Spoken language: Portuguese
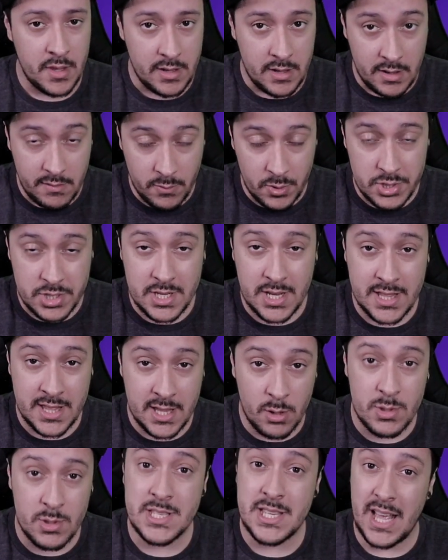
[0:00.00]
e você
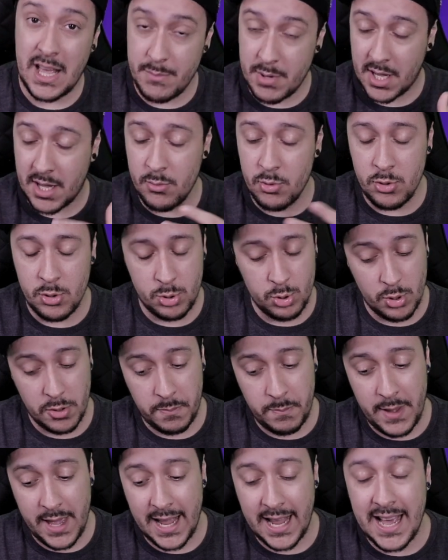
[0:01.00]
não sabe que monitor
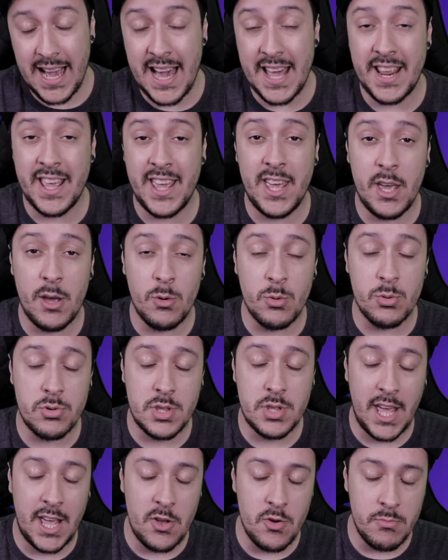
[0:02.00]
pegar, eu
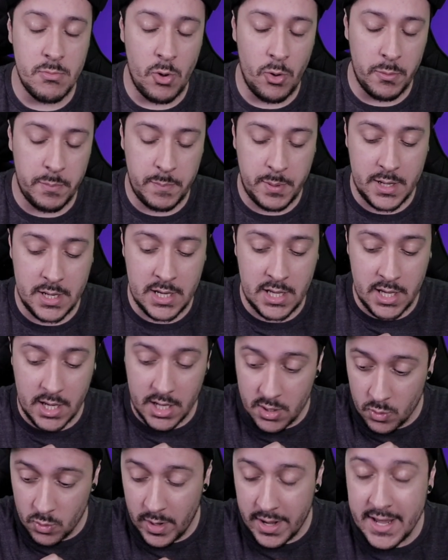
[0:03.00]
tenho uma
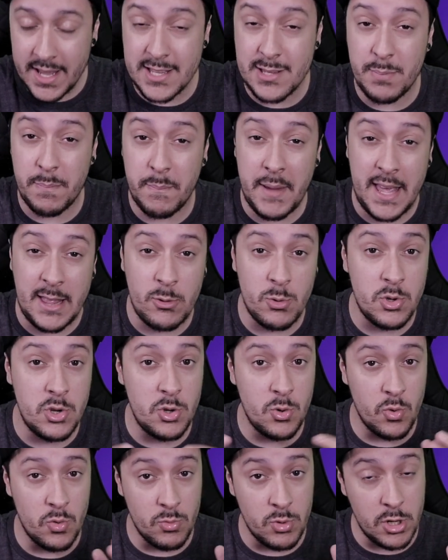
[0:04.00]
opinião a respeito
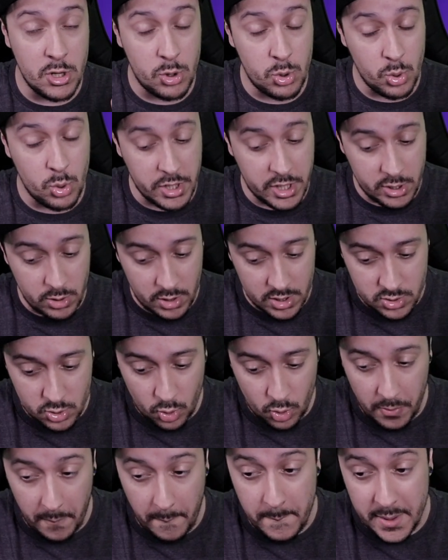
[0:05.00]
de um monitor que nós
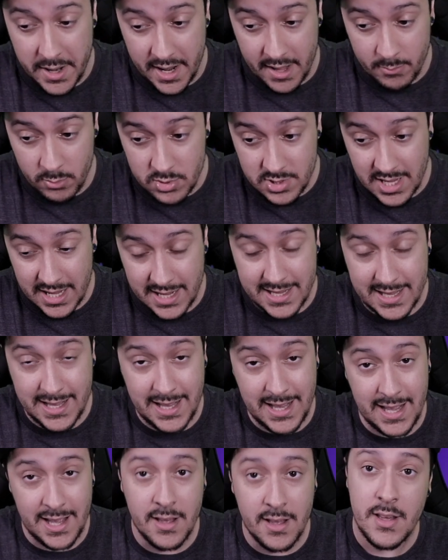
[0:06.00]
compramos
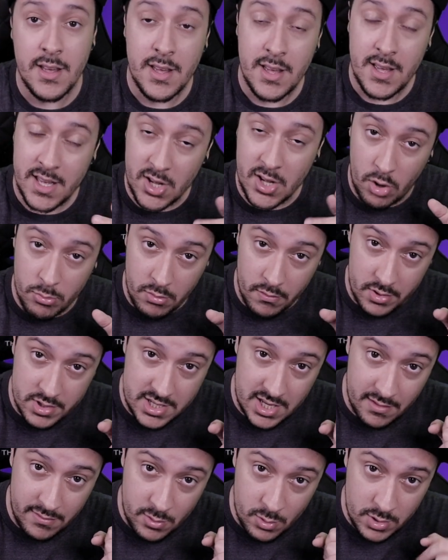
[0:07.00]
aqui e como
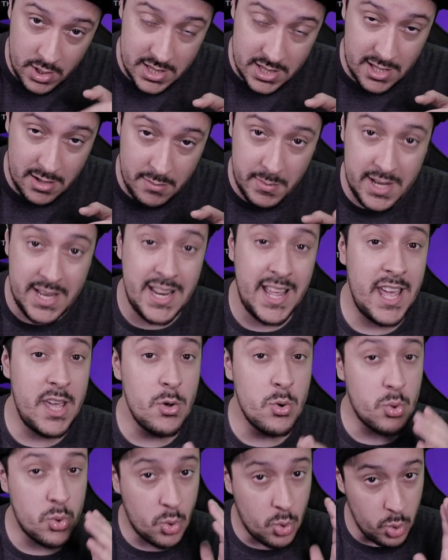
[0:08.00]
você viu na
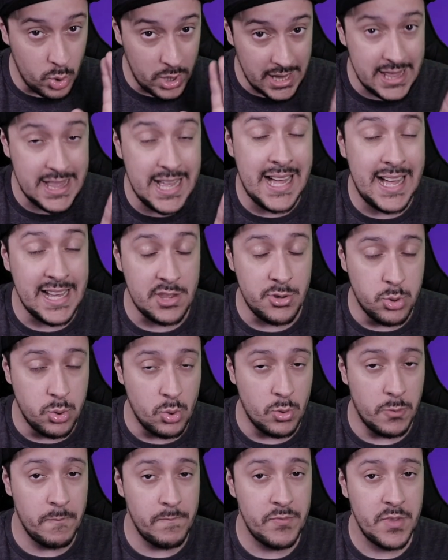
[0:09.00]
thumbnail,
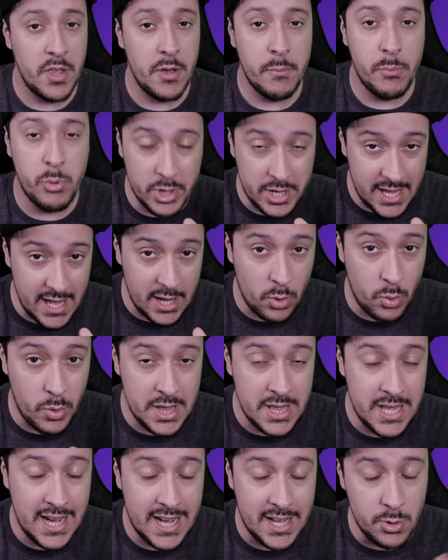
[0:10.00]
cuidado. Por que
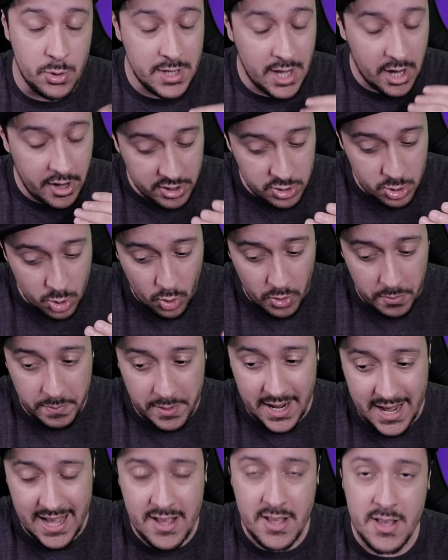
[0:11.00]
cuidado? Na hora de eu
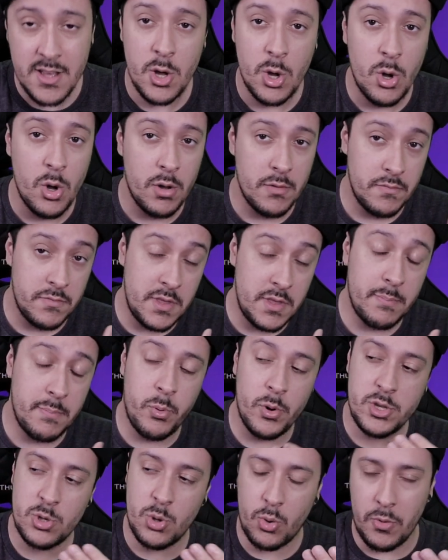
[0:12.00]
comprar,
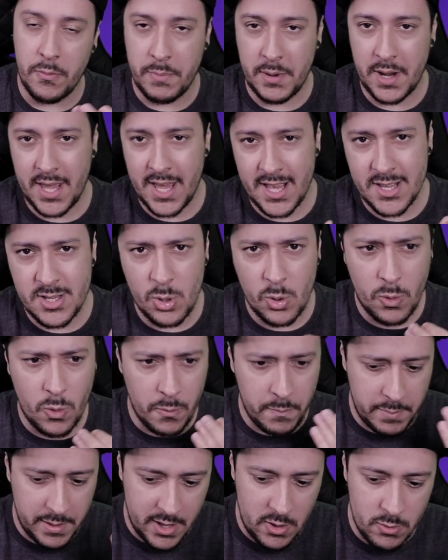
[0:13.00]
depois que eu comprei esse, eu
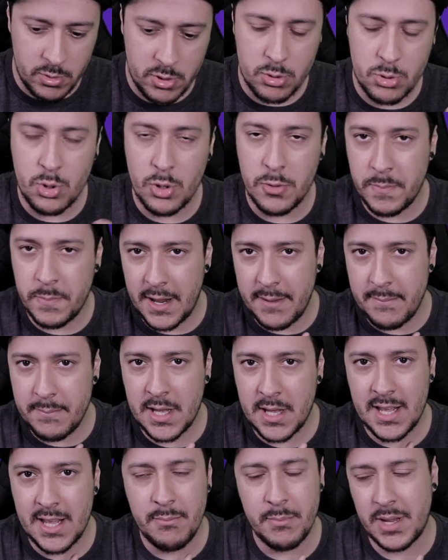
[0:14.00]
comprei um monitor para
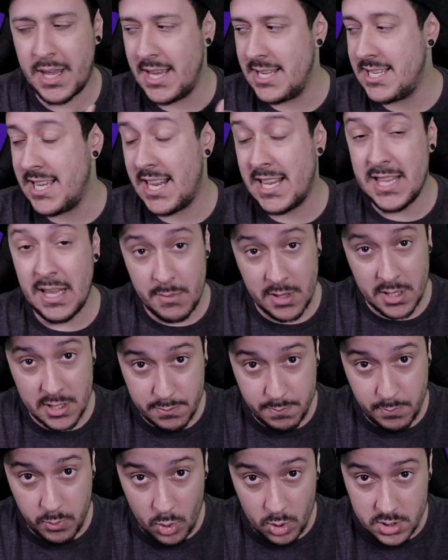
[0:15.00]
mim, porque esse era da minha
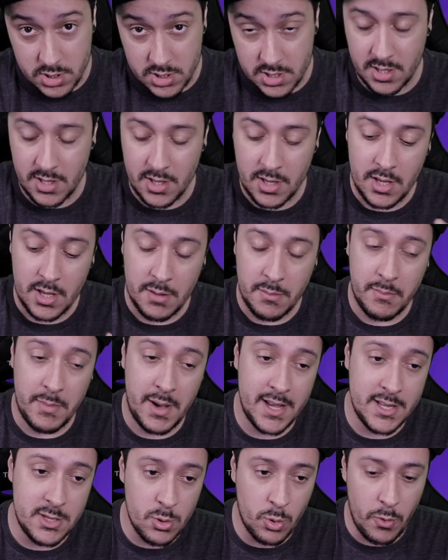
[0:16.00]
esposa,
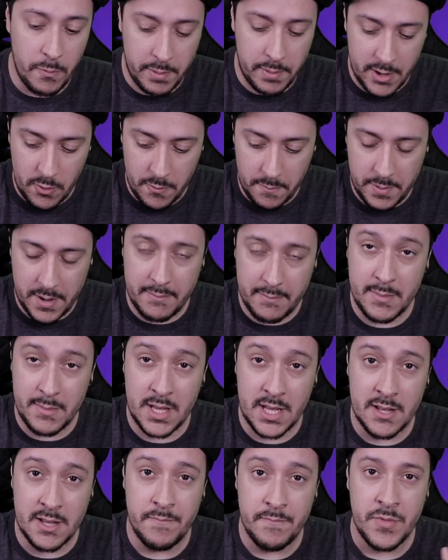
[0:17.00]
mas eu comprei um para
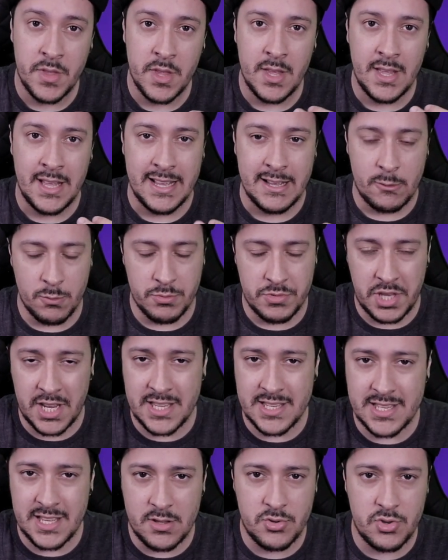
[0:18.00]
mim com
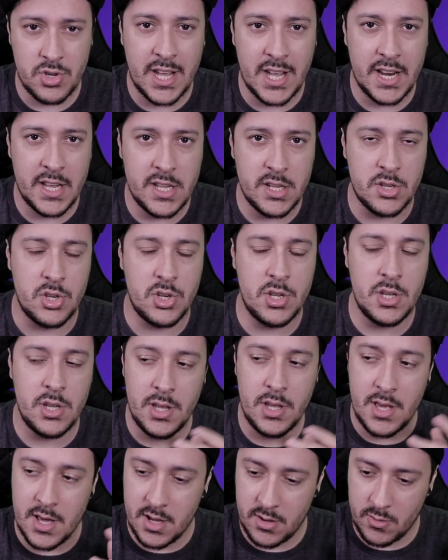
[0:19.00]
3 anos de
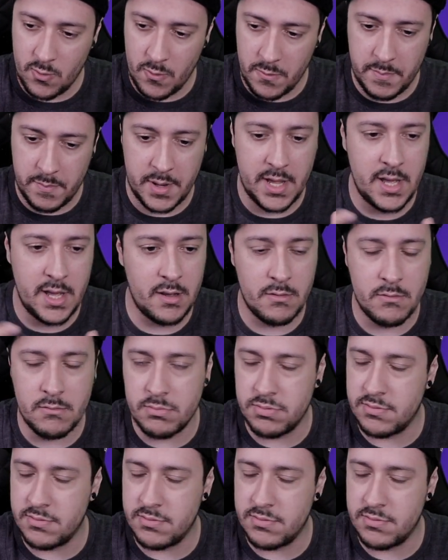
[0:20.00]
garantia, comprei